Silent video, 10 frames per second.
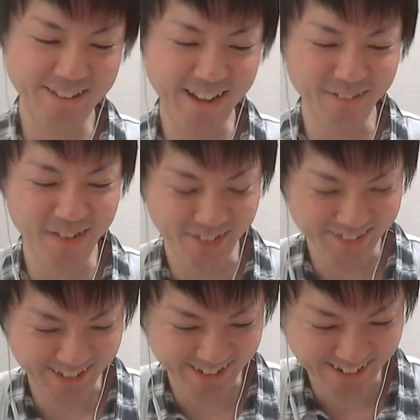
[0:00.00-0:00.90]
闇持っ
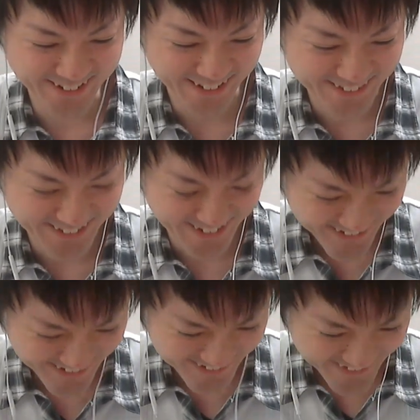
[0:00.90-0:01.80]
てけんかった
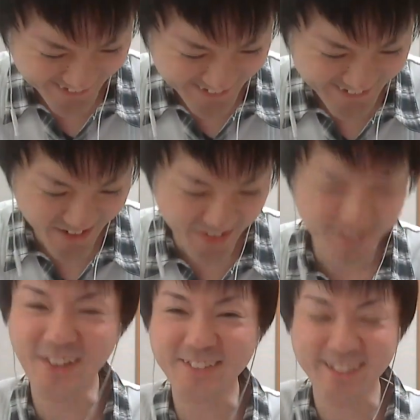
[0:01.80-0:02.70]
闇
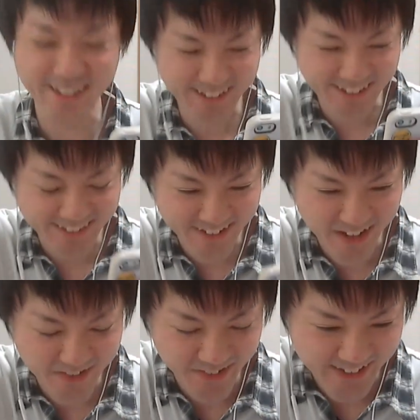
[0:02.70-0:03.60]
持っていたかったけど、
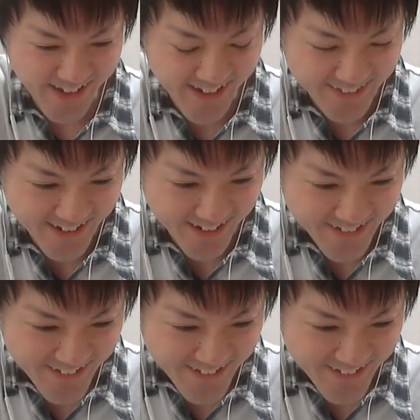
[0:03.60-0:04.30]
闇持ってけんかったな。